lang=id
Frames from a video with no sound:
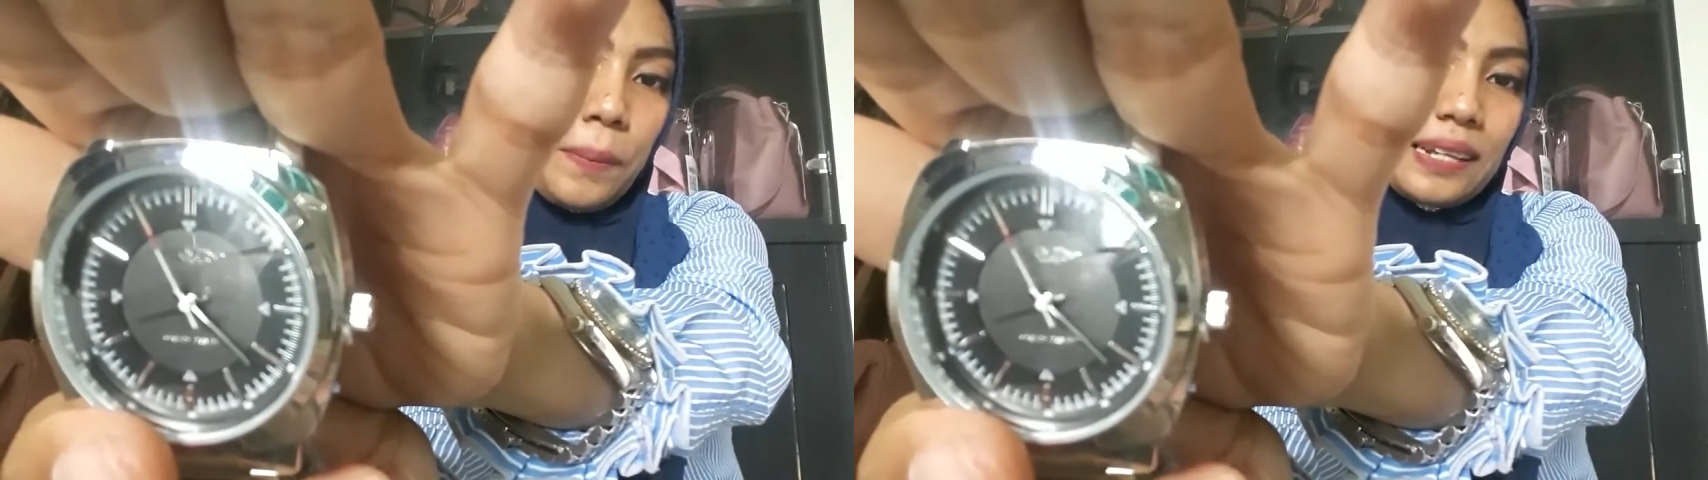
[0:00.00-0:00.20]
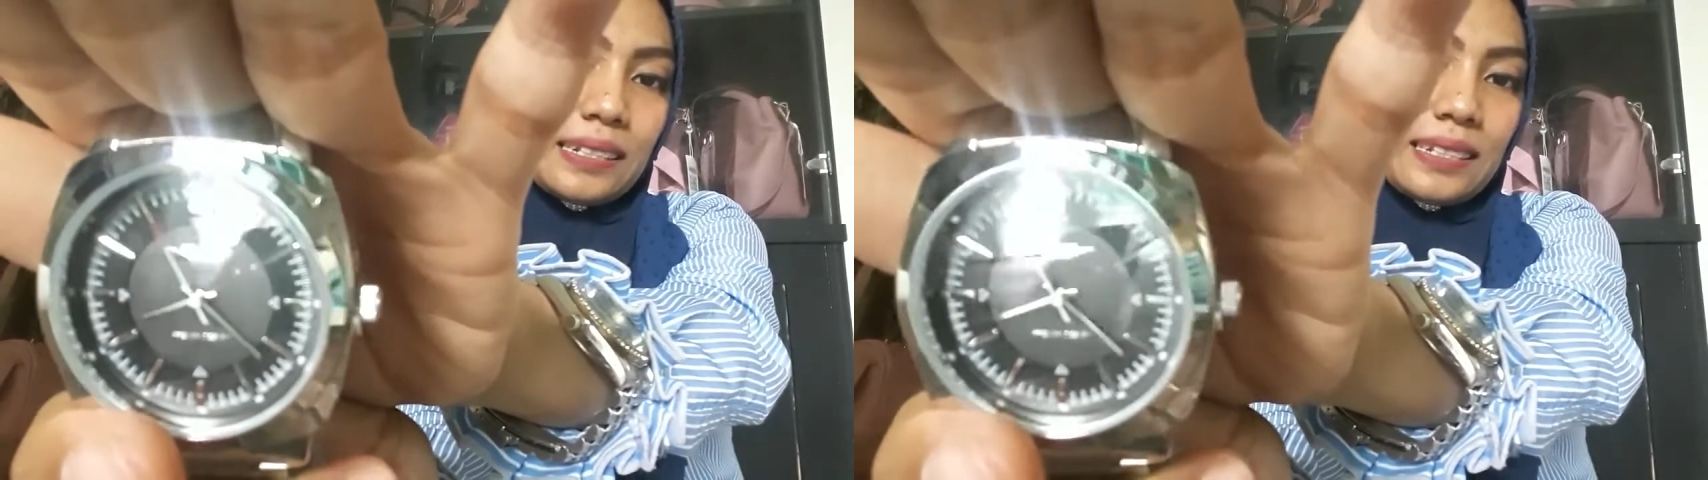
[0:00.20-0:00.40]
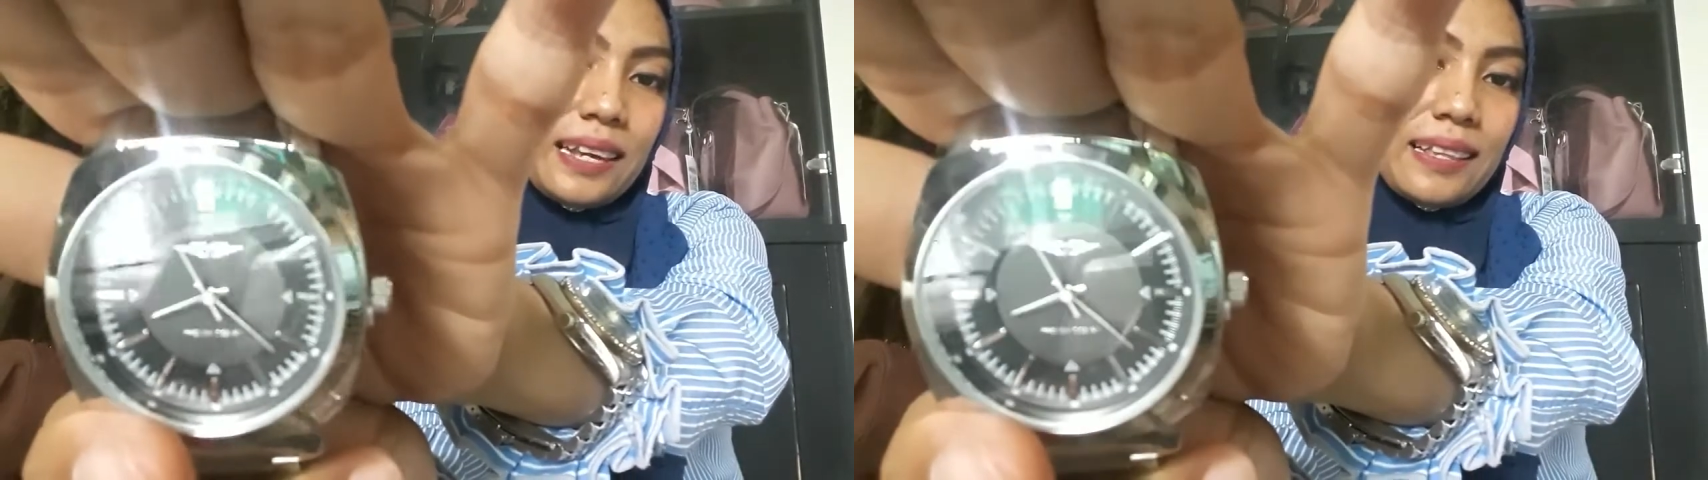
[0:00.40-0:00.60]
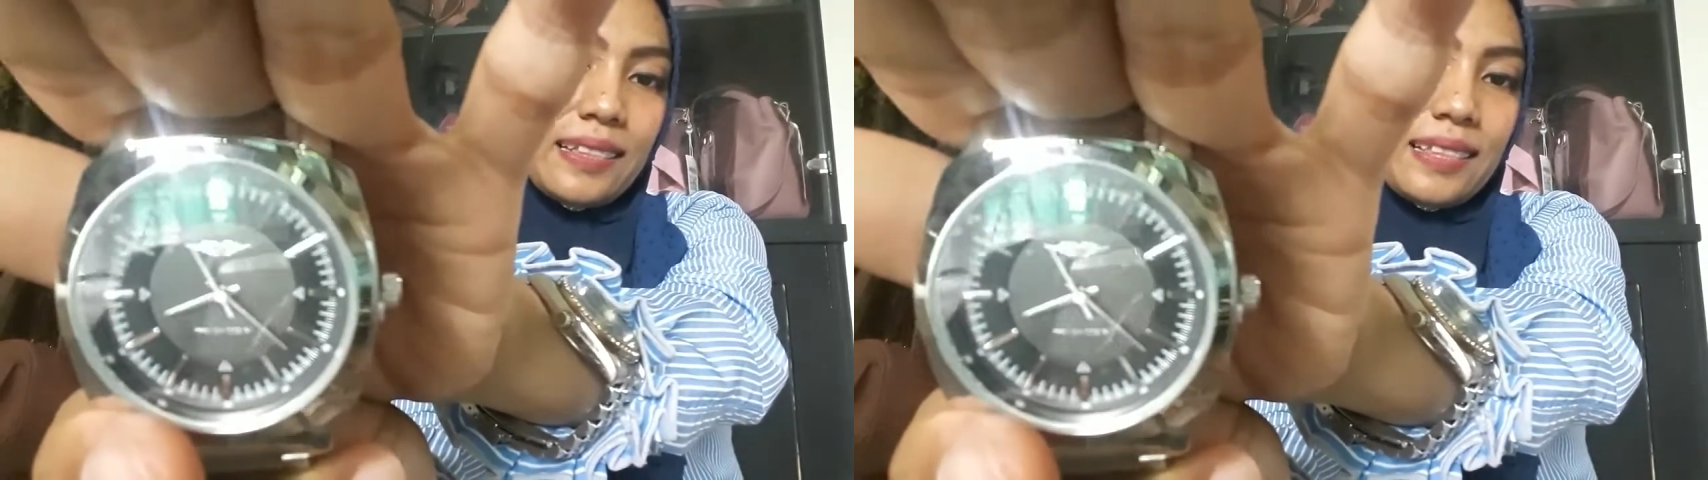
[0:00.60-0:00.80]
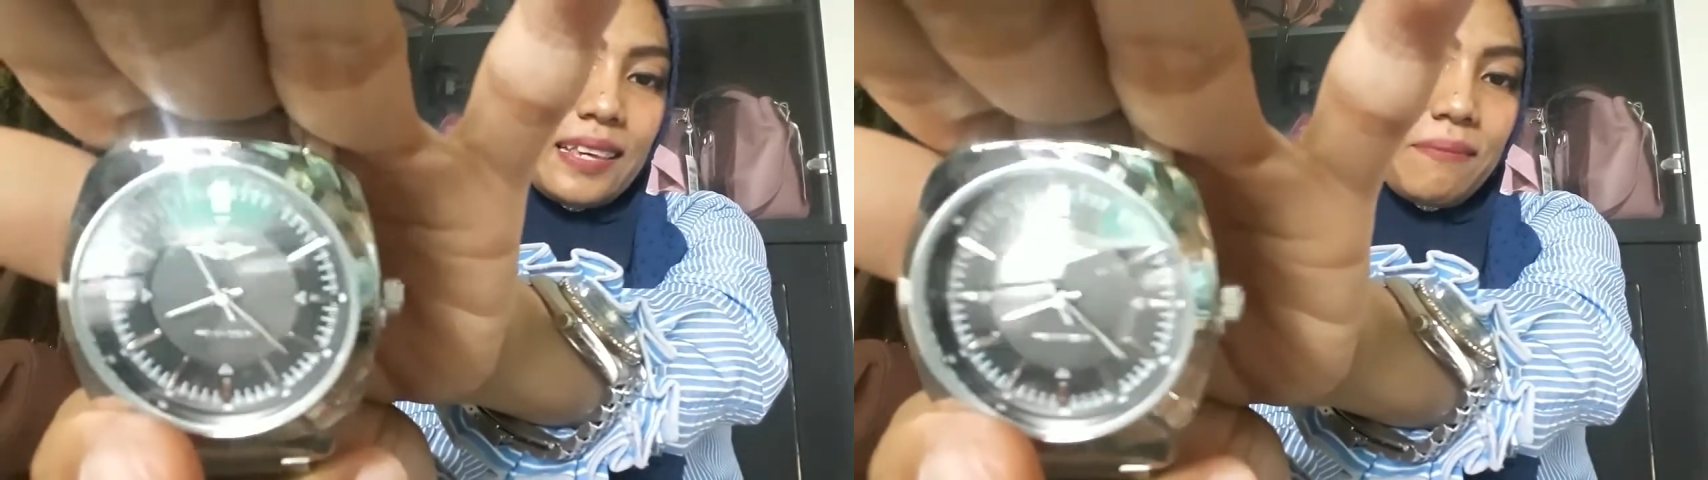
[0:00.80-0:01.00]
4
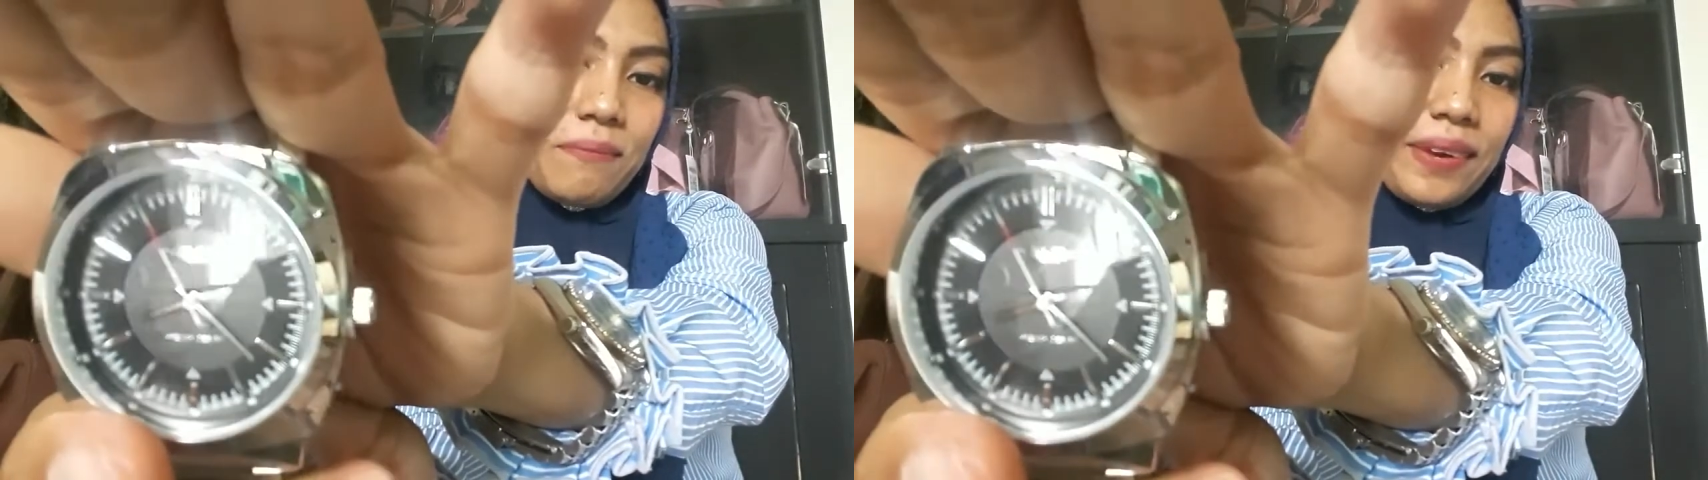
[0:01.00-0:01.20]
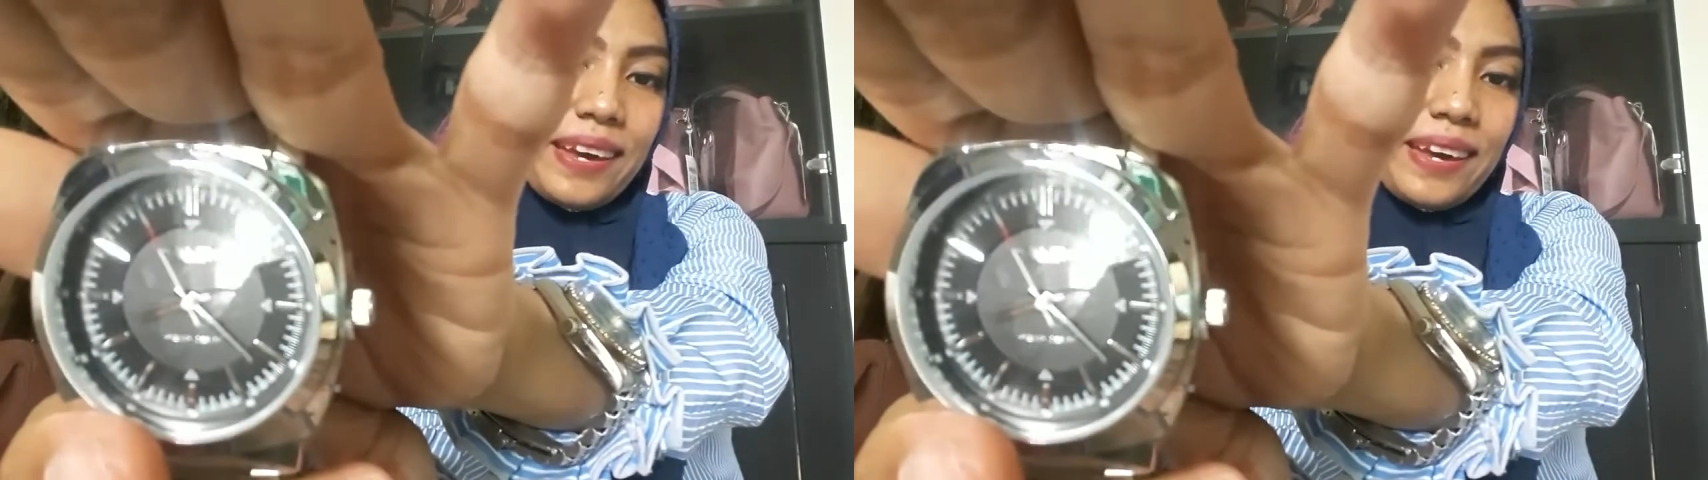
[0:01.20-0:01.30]
cm